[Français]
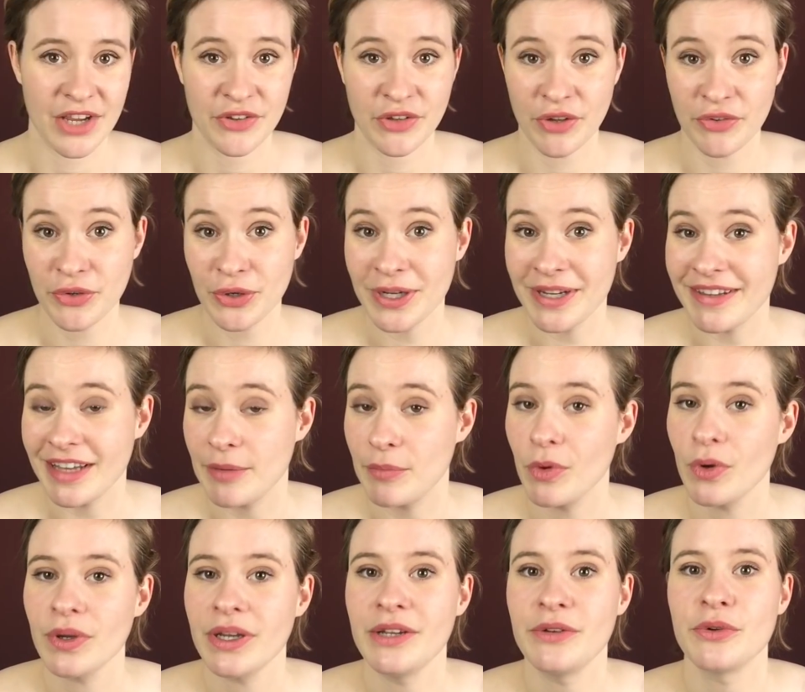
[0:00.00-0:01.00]
Sauf que les
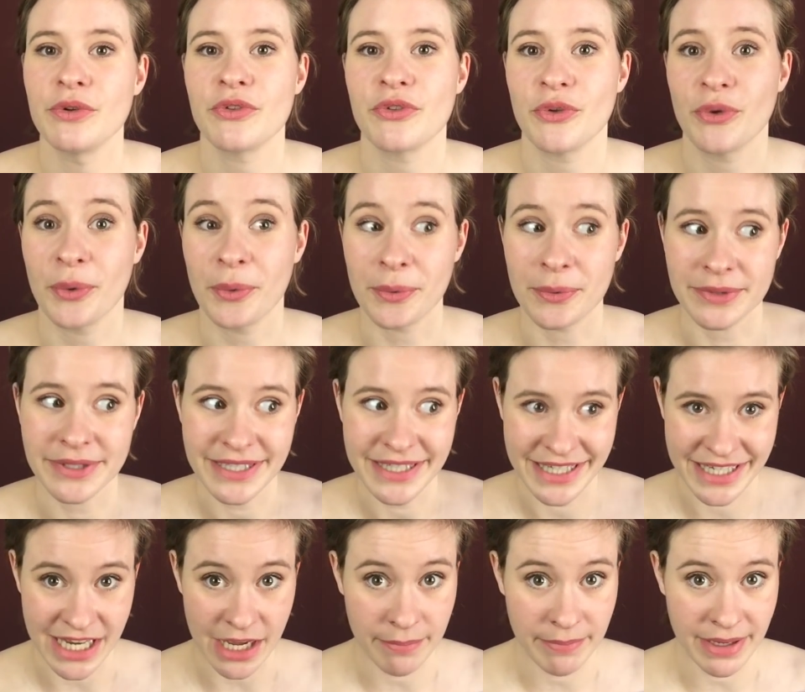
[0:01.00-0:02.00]
Allemands, ils ne seront
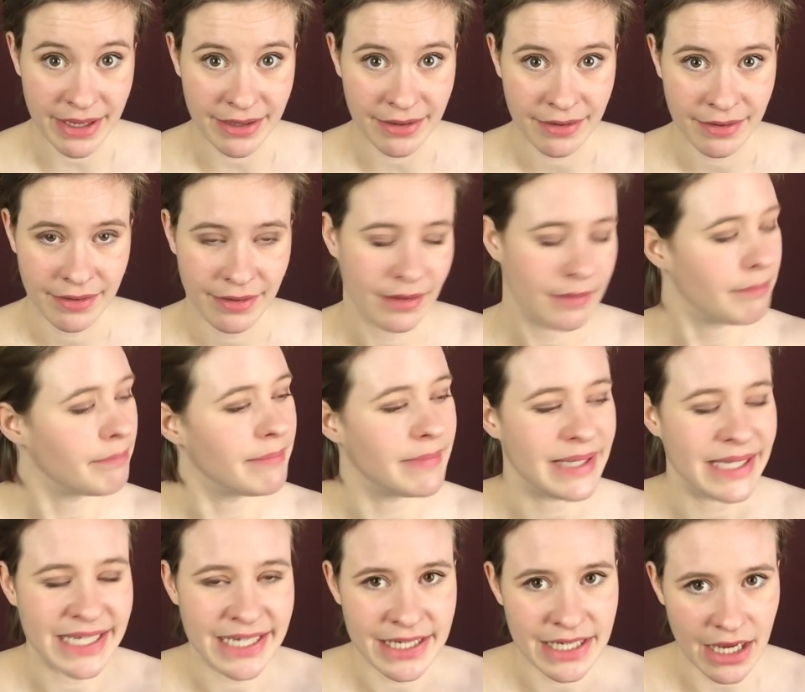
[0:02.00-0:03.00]
jamais,
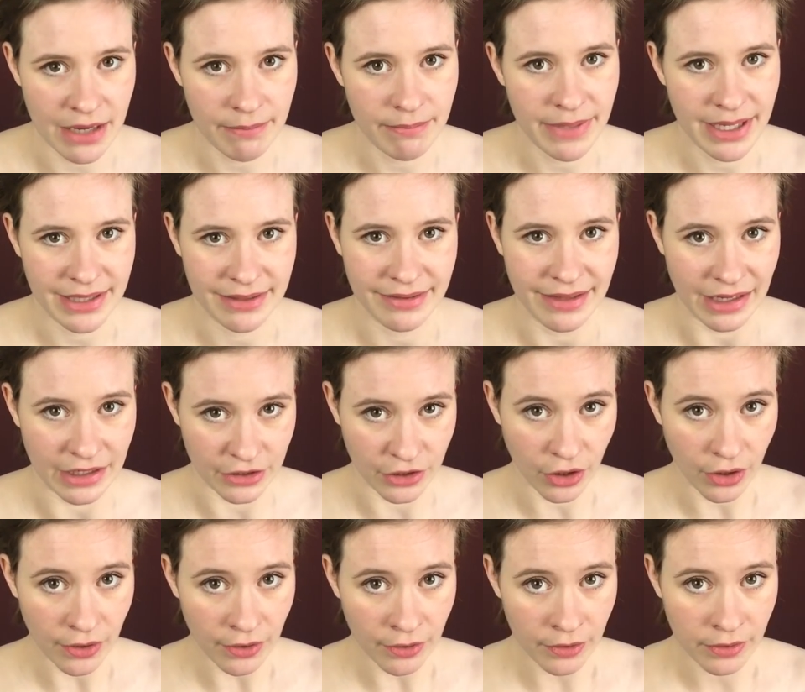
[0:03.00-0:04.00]
mais jamais
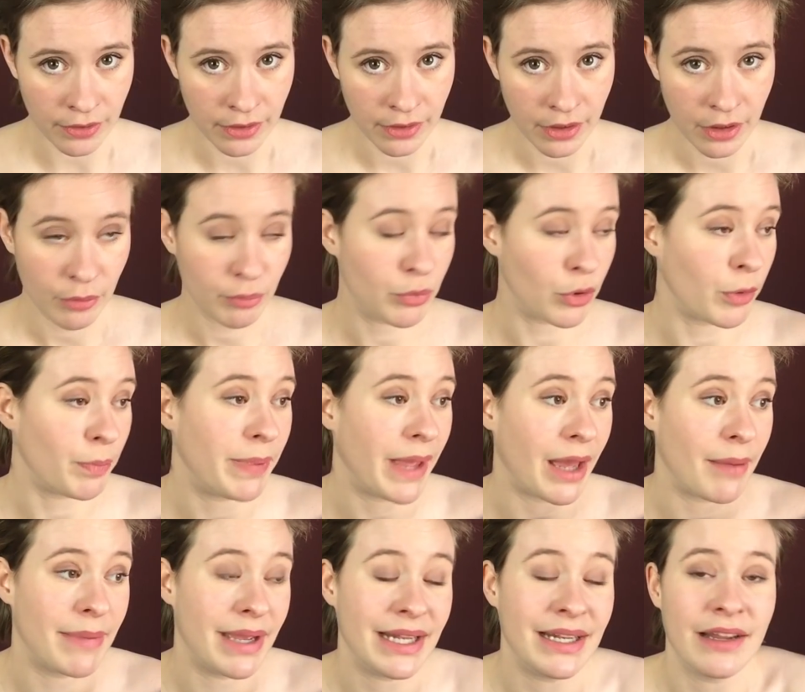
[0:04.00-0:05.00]
d'accord pour
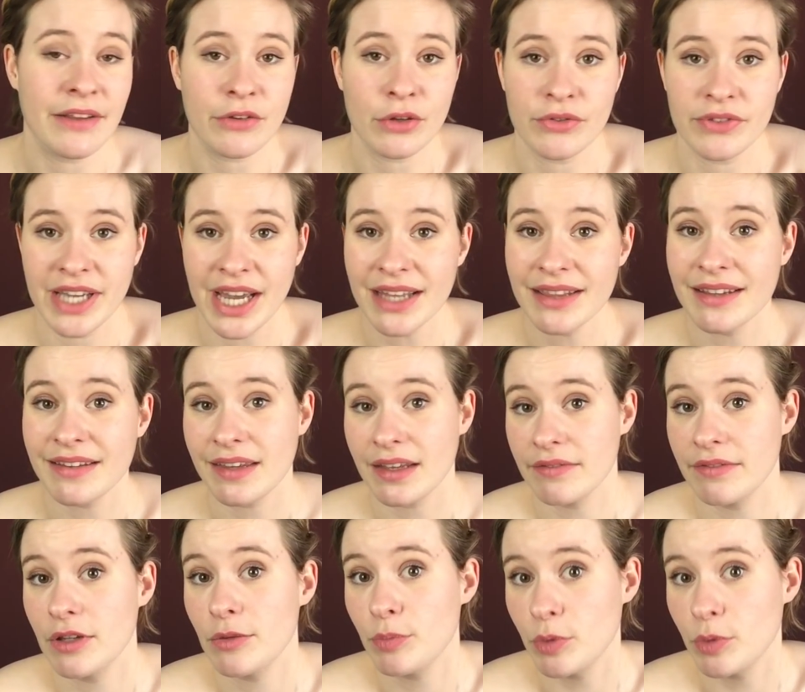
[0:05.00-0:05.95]
permettre la sauvegarde des services